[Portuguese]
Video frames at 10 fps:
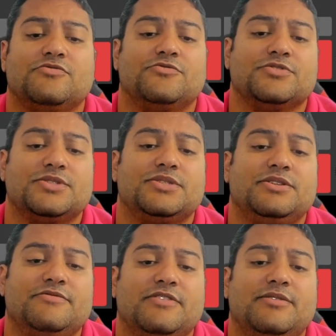
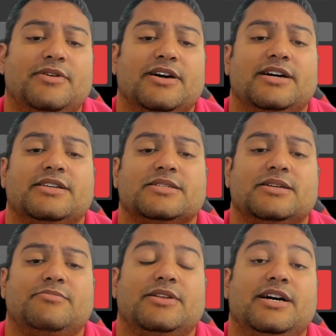Você vai pagar
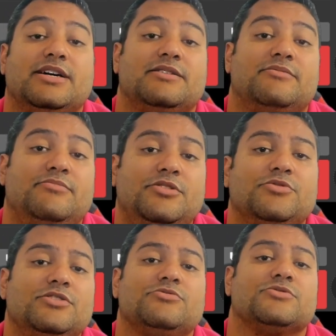nessa placa
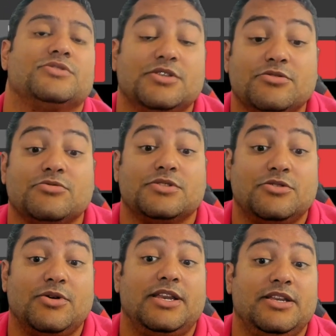
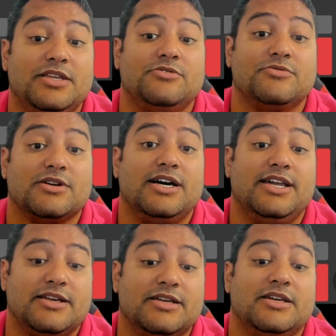1.841,
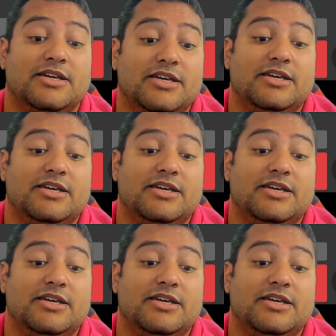cara,